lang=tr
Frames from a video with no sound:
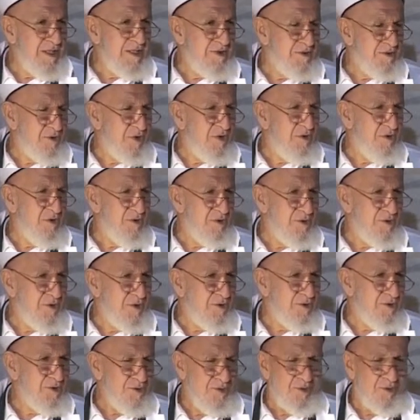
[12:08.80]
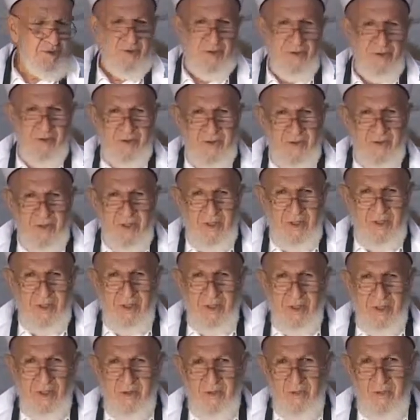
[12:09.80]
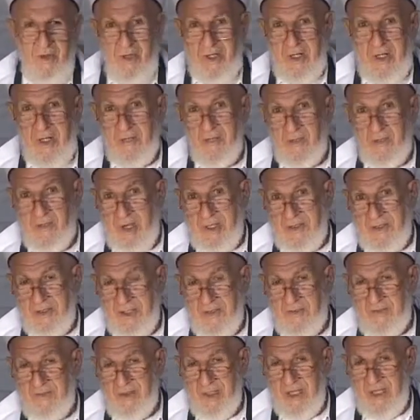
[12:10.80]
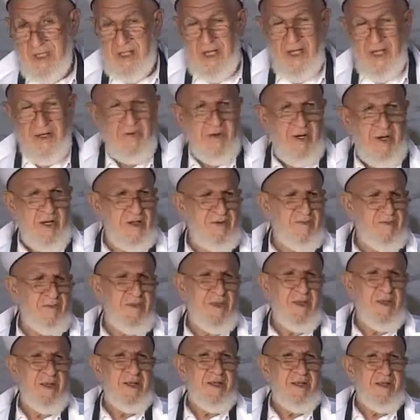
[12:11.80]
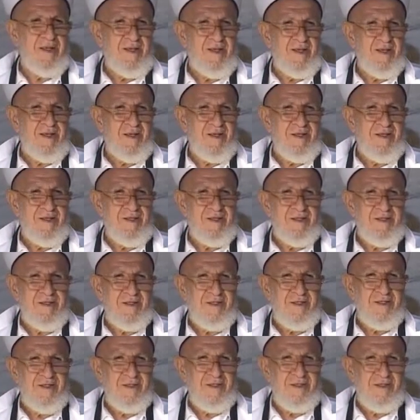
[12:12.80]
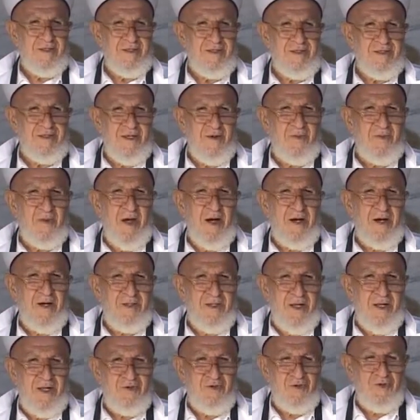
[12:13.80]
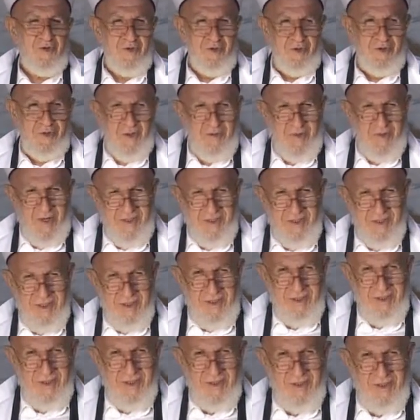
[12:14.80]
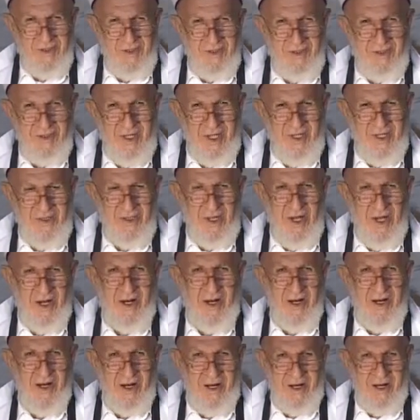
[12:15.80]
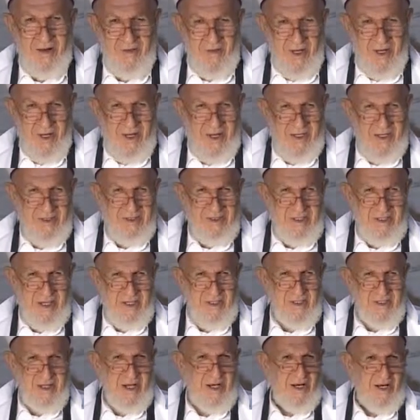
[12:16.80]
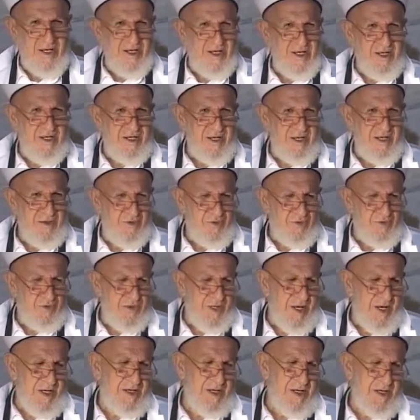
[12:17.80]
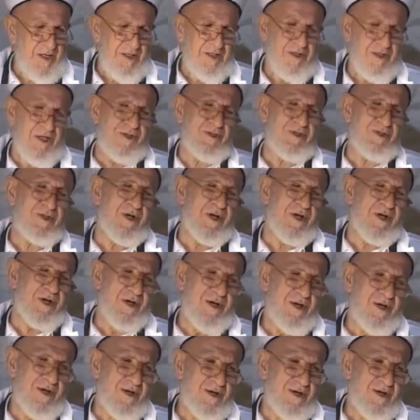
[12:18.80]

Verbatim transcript: ilk 10 günü oruç tutuyor. Böyle muazzam şeyler var. Ee, sabaha kadar çok namaz kıldığı için de daha ma enzelna aleykel Kur'ane liteşka